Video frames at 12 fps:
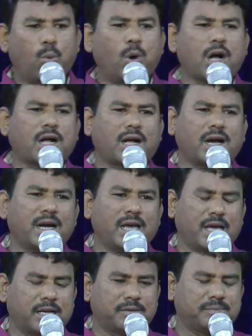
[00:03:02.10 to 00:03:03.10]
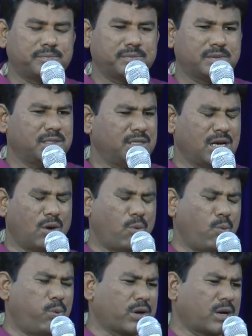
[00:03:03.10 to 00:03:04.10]
ఒక్కడే
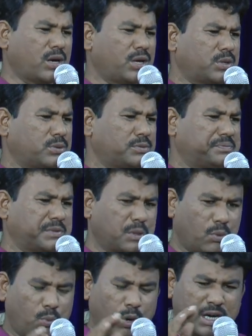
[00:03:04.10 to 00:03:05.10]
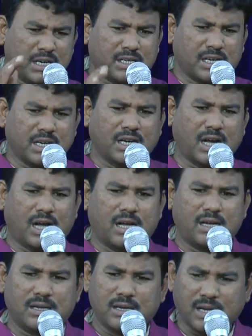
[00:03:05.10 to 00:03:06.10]
ఎవ్వరు లేరు ఒంటరిగా
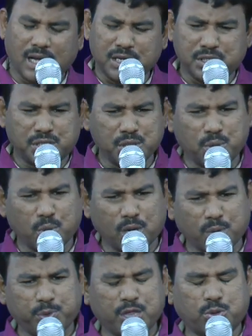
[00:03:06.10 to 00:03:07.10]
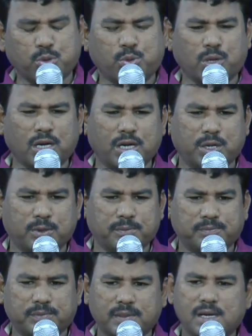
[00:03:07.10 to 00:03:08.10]
కనీసం ఇంకొక వ్యక్తి కూడా లేడు
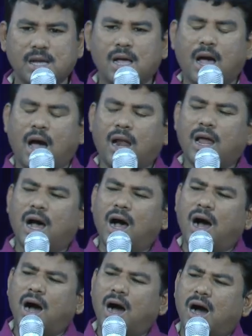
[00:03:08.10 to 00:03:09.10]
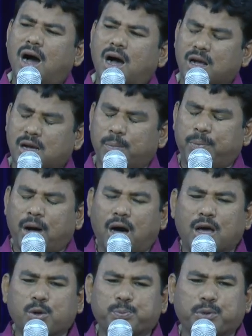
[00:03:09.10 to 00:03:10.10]
అలాగా
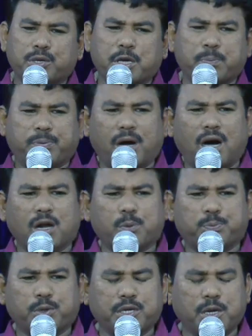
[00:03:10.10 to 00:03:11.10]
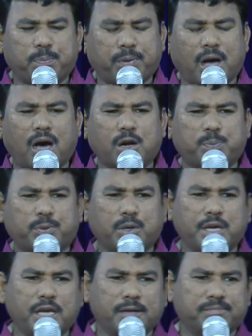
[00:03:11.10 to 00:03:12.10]
పారిపోయి పారిపోయి
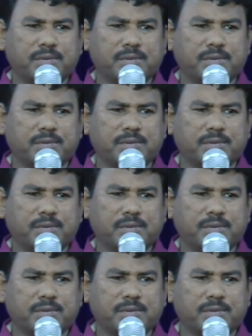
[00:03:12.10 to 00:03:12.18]
పారిపోయి